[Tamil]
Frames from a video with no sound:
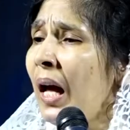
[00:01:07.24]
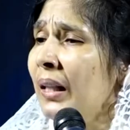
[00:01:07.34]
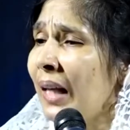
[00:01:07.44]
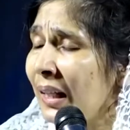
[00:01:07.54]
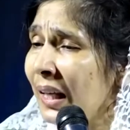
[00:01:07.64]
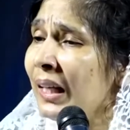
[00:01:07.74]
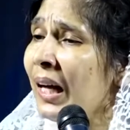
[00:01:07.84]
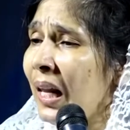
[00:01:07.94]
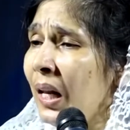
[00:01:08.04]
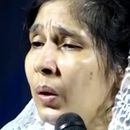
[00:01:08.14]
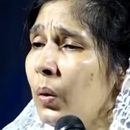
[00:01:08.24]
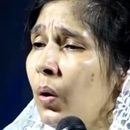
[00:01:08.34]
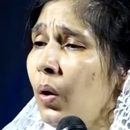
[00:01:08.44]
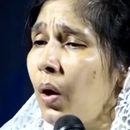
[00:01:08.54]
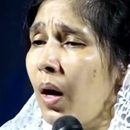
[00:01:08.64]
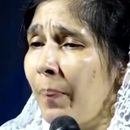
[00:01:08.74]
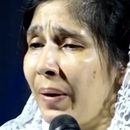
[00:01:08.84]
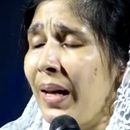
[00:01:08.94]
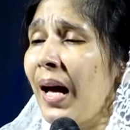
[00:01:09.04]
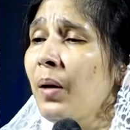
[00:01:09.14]
தண்ணீர் கலங்கும் அப்போ
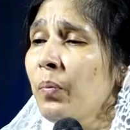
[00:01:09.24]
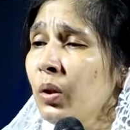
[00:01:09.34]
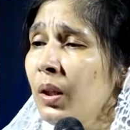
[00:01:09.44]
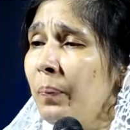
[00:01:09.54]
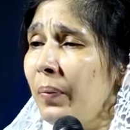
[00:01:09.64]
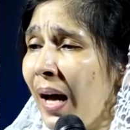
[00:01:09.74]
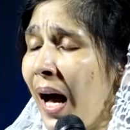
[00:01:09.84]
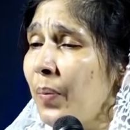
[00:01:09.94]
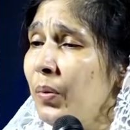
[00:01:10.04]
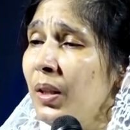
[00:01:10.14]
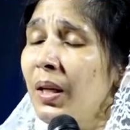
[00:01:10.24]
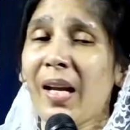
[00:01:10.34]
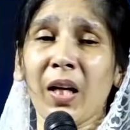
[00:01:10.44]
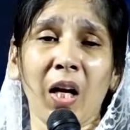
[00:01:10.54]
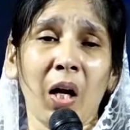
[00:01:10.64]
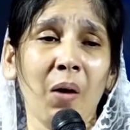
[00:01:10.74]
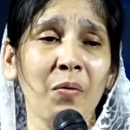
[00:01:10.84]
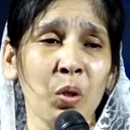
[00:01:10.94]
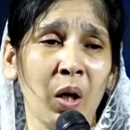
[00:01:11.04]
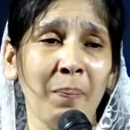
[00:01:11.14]
எல்லாரும் முந்தி யார் முந்தி இறங்குறானோ
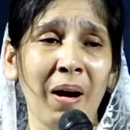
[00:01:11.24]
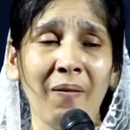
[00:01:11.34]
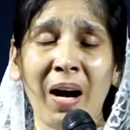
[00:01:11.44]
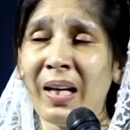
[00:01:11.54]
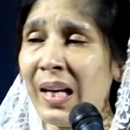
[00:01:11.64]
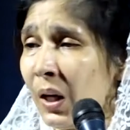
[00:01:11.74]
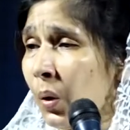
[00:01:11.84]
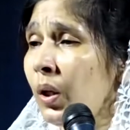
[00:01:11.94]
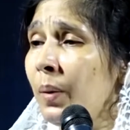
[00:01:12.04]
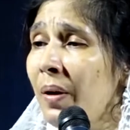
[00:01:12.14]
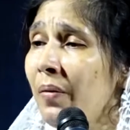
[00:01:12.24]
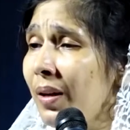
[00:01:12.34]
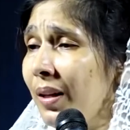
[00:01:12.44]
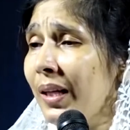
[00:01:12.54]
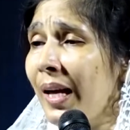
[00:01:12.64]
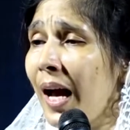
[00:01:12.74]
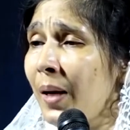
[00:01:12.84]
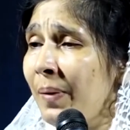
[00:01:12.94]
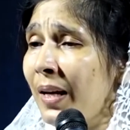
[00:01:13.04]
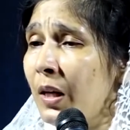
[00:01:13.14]
அவன் சுகமாவான் என்னை கொண்டு போய் விடுறதுக்கு
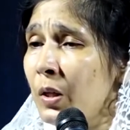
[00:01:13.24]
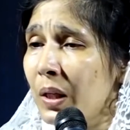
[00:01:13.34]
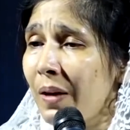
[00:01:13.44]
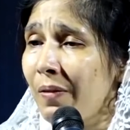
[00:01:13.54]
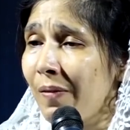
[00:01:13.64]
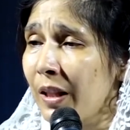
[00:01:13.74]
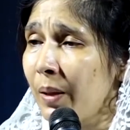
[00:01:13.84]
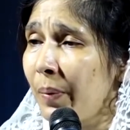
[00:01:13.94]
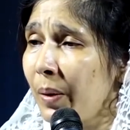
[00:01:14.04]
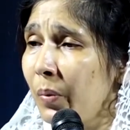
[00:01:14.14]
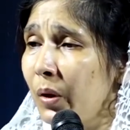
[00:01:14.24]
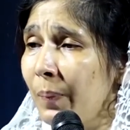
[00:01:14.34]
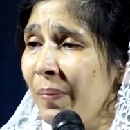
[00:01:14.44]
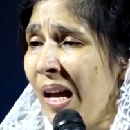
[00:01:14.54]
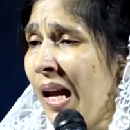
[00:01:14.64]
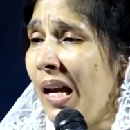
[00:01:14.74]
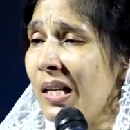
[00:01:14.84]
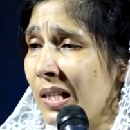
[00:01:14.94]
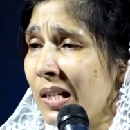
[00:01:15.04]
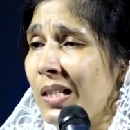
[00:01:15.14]
யாருமே இல்லைன்னு சொல்லி அவன் வருத்தப்படும் போது
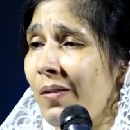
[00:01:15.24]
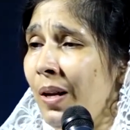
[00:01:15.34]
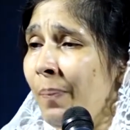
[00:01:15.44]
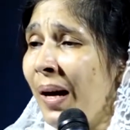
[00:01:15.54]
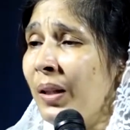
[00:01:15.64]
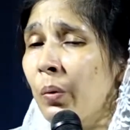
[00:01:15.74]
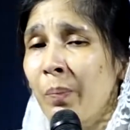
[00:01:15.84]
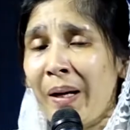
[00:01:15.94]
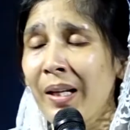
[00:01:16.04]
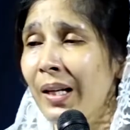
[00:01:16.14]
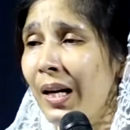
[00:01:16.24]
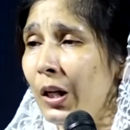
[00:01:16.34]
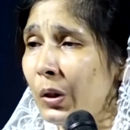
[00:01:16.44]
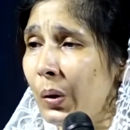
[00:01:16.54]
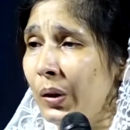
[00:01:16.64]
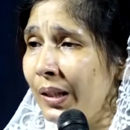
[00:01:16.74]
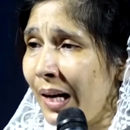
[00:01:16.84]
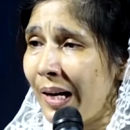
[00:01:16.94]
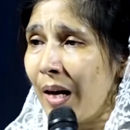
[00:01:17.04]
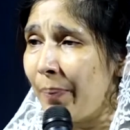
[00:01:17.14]
ஏசு கிறிஸ்து அவனை பார்த்து உன் படுக்கையை எடுத்துக்கொண்டு
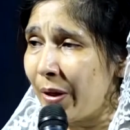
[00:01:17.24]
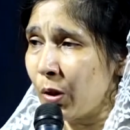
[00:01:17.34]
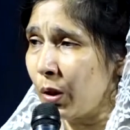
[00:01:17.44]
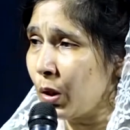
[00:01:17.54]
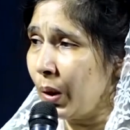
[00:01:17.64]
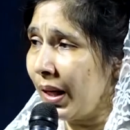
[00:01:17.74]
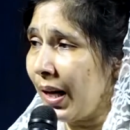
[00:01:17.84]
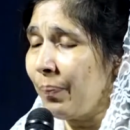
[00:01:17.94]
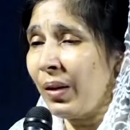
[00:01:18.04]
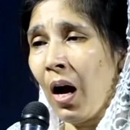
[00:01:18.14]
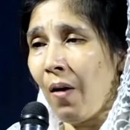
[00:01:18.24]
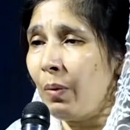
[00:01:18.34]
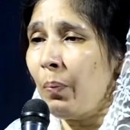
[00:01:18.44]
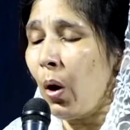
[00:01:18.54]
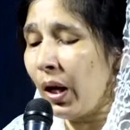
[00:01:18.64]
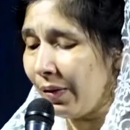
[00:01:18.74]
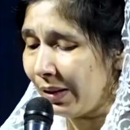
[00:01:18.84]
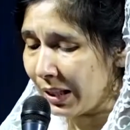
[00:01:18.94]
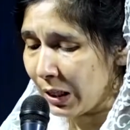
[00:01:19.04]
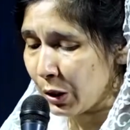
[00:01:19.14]
நட அப்படின்னு சொல்லி சொல்கிறார் அவன் போகிற வழியிலே